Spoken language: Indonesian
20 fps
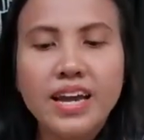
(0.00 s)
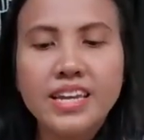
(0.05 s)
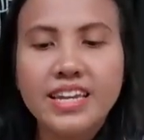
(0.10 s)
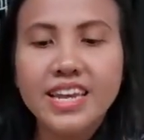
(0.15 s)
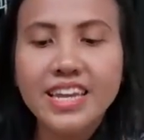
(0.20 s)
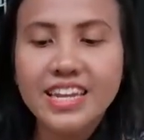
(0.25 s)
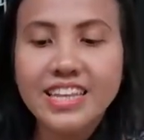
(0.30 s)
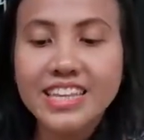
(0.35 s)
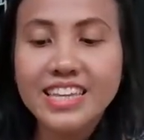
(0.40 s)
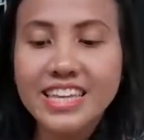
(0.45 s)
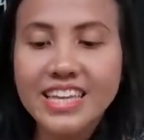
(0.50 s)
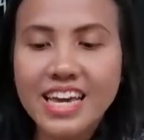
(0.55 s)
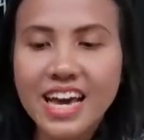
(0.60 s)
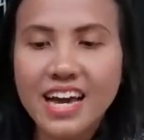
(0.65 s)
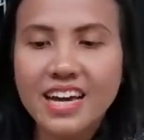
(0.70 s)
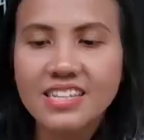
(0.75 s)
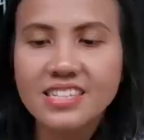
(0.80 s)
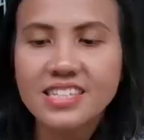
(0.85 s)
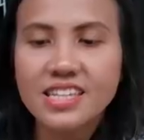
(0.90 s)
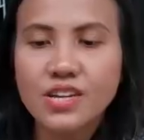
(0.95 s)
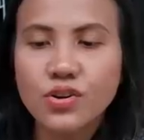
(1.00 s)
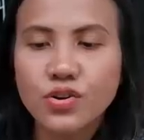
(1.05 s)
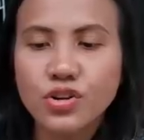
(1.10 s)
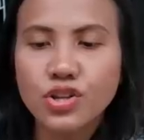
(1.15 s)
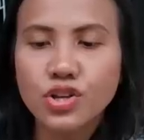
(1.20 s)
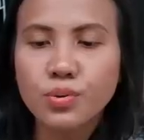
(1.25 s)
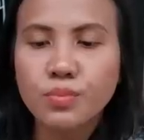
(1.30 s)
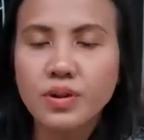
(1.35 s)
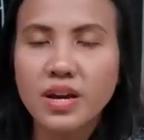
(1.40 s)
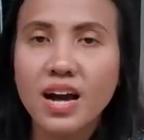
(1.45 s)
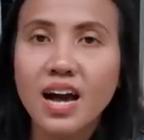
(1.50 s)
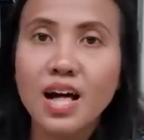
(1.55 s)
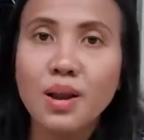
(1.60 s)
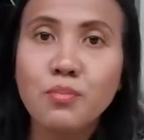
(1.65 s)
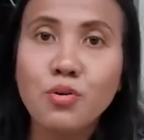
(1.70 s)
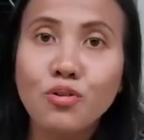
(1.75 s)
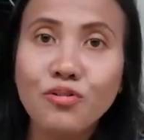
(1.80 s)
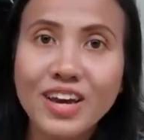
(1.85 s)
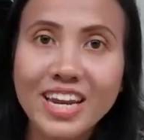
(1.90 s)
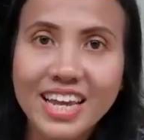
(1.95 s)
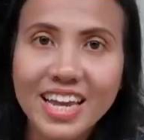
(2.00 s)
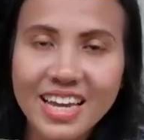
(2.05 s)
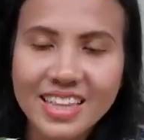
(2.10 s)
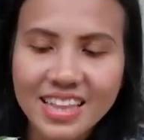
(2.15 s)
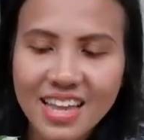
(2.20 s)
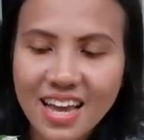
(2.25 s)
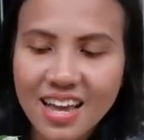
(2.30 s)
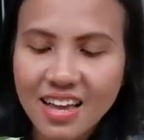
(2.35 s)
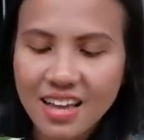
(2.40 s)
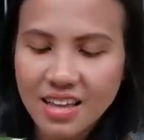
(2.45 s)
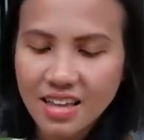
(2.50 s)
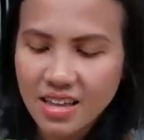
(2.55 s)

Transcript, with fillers: ini ada tiga singonium yang albo variegata